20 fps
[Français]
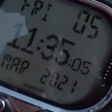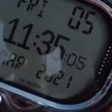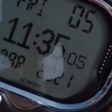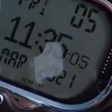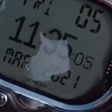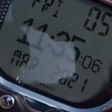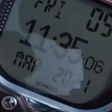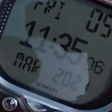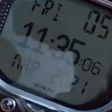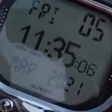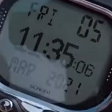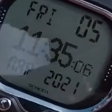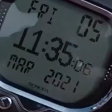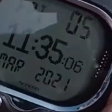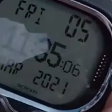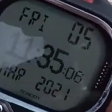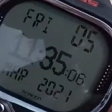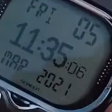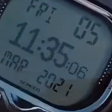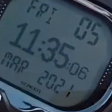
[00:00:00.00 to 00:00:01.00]

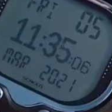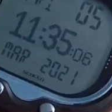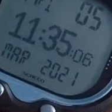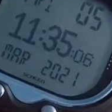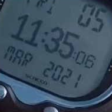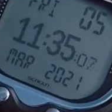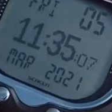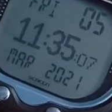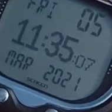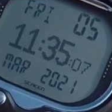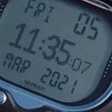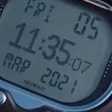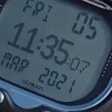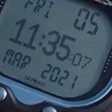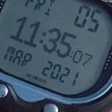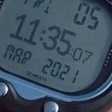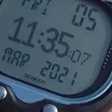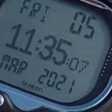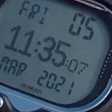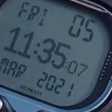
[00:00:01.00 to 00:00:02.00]
Exactement.
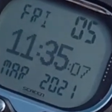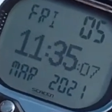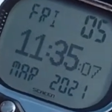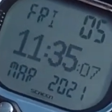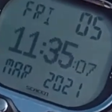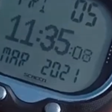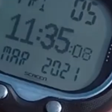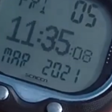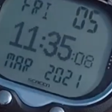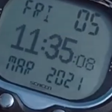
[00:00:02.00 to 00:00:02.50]
Et la cerise sur le